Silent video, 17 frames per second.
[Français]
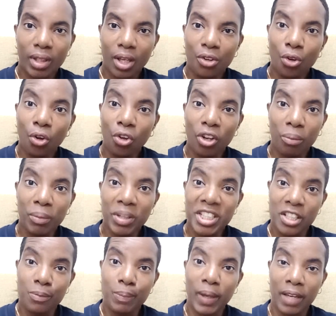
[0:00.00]
Donc moi
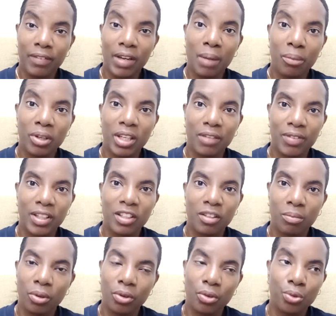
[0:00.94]
j'espérais vraiment
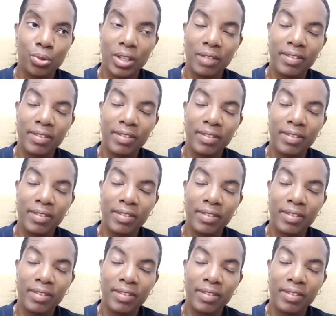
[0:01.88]
qu'effectivement sous les